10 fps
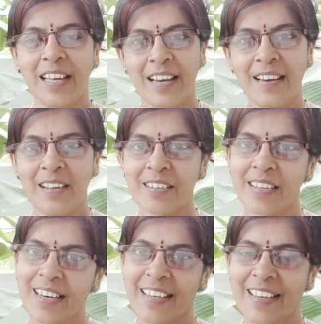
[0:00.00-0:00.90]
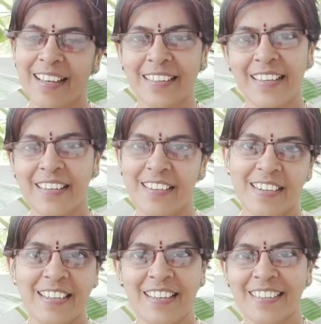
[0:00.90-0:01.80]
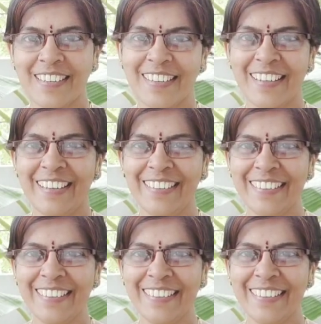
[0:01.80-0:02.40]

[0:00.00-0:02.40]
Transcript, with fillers: எல்லோரும் கரெக்ட் கதை கேட்க ரெடியாக இருக்கீங்களா